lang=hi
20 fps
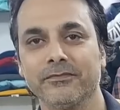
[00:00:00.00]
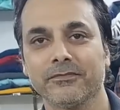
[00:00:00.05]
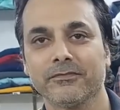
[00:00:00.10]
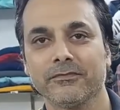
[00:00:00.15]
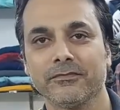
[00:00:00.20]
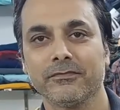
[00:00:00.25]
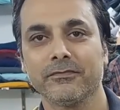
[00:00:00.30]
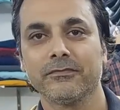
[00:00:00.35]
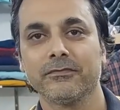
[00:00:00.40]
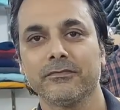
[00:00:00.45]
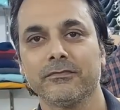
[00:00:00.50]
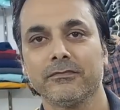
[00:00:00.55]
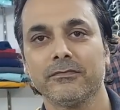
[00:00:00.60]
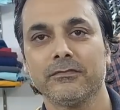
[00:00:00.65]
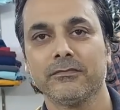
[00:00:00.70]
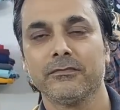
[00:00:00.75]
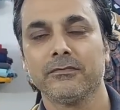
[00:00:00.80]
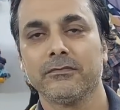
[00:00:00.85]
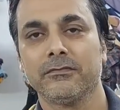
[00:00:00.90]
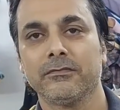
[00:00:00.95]
बढ़िया
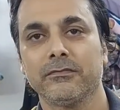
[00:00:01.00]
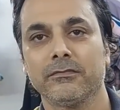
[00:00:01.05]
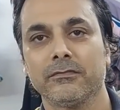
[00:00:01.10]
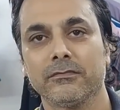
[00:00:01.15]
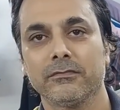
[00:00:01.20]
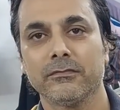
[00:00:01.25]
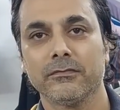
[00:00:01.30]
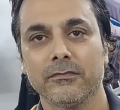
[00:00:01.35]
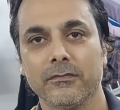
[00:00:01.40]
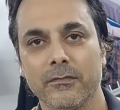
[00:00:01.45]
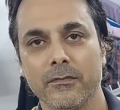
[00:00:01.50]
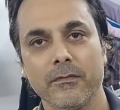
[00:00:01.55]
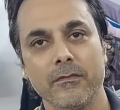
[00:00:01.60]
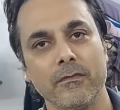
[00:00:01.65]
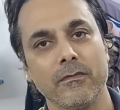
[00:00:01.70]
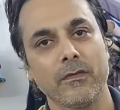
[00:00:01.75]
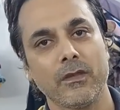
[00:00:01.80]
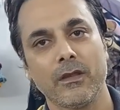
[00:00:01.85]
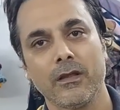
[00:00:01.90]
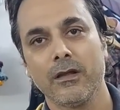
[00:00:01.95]
तंजिल भाई हमने लास्ट टाइम
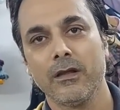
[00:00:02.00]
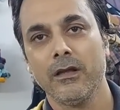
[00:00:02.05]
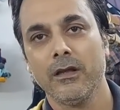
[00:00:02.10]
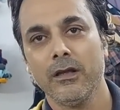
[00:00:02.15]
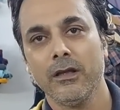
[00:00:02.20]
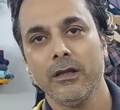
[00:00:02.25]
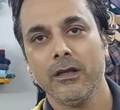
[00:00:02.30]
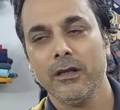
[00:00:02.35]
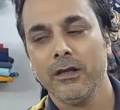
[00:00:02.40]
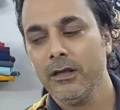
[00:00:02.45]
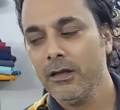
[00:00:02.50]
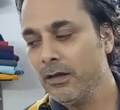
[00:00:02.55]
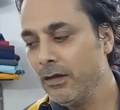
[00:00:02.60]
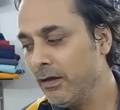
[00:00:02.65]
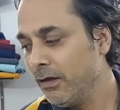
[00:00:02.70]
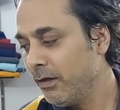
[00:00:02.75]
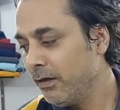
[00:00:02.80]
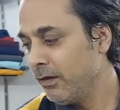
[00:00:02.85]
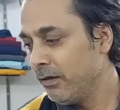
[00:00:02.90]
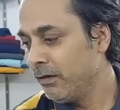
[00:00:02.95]
वीडियो बनाई थी कैसा
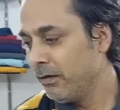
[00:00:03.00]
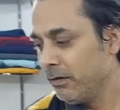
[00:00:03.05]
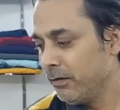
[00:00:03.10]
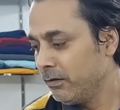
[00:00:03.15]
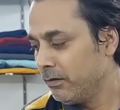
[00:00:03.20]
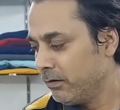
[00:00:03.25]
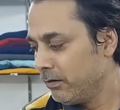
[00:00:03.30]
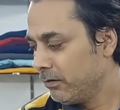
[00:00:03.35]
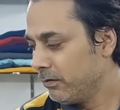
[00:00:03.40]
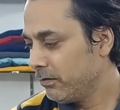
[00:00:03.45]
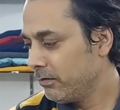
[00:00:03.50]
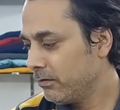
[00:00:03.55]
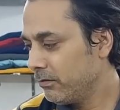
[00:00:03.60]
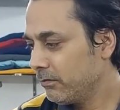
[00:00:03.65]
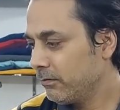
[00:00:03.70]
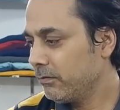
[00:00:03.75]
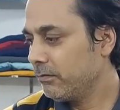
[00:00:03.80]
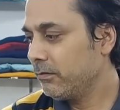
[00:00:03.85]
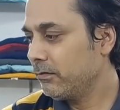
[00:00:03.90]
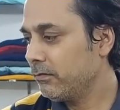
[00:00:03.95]
उसका रिस्पांस रहा
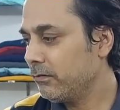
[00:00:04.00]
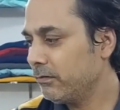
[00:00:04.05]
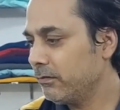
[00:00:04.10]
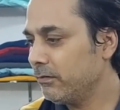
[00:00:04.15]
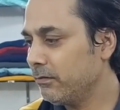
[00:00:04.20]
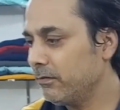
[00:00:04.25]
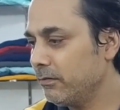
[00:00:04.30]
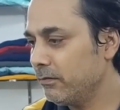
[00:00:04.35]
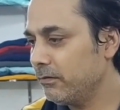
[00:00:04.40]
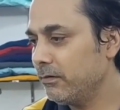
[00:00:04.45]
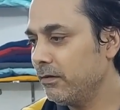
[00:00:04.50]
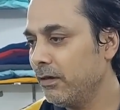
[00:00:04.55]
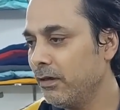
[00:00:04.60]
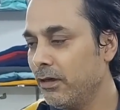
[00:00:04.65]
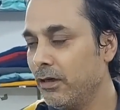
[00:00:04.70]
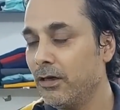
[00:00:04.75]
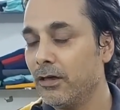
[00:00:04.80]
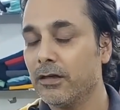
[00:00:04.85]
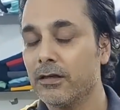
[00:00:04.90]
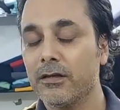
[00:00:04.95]
भाइयों ने कैसा रिस्पांस दिया
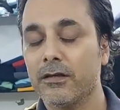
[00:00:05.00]
आ,